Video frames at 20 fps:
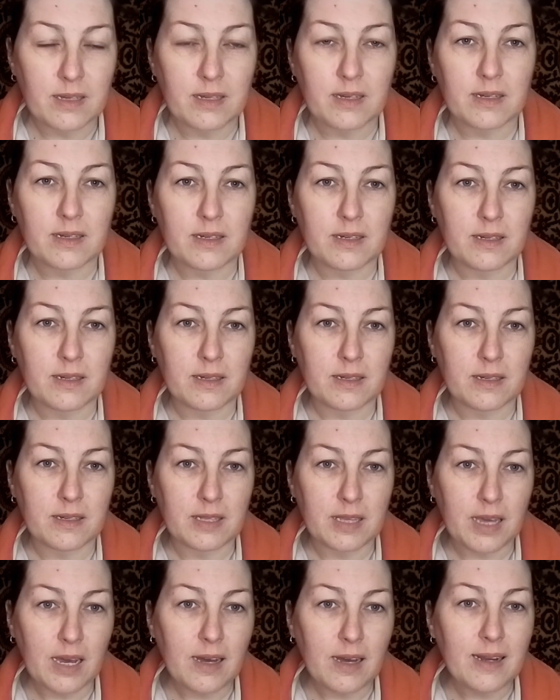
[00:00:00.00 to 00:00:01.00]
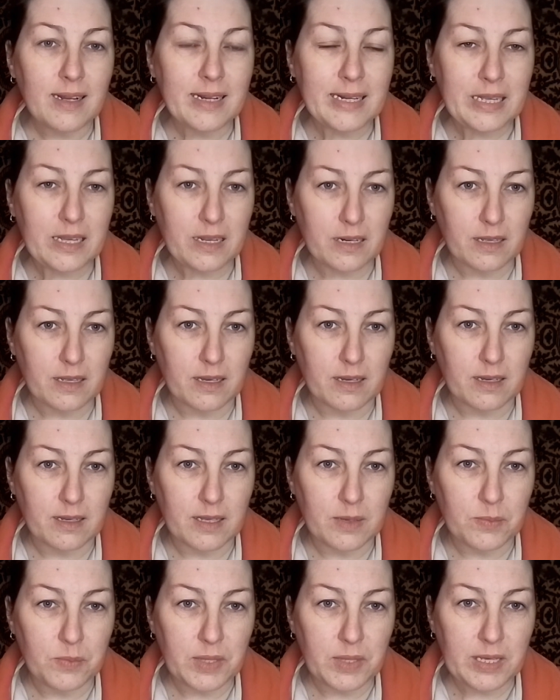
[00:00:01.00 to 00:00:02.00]
а, я аллергик,
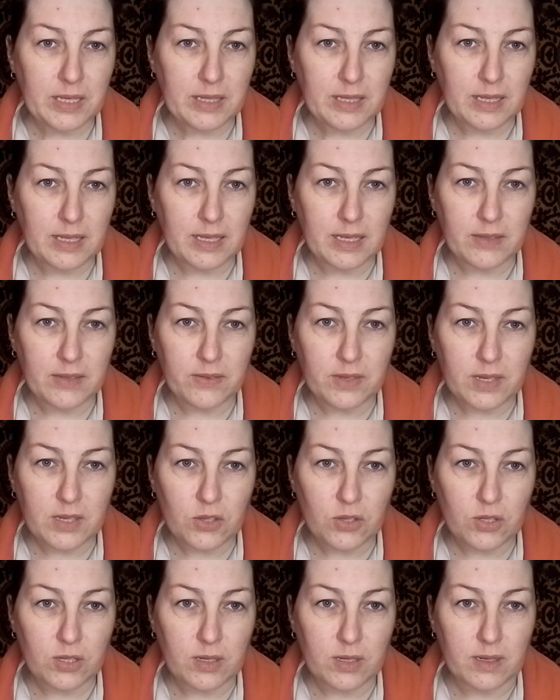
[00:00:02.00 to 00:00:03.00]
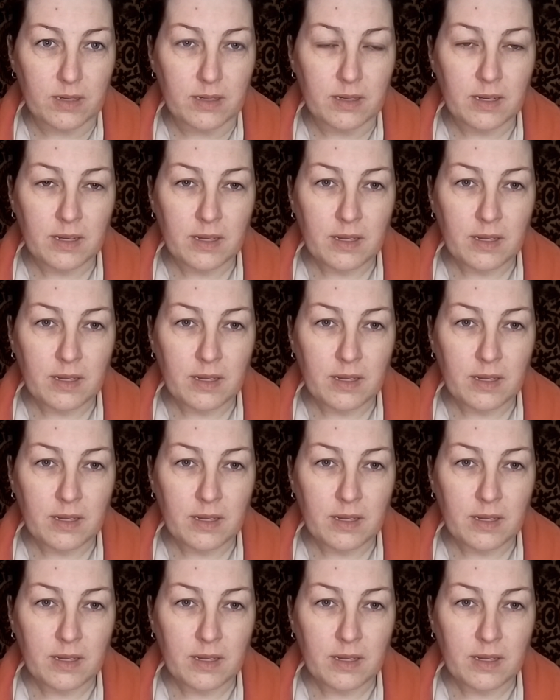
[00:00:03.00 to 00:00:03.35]
и мне такие вещи,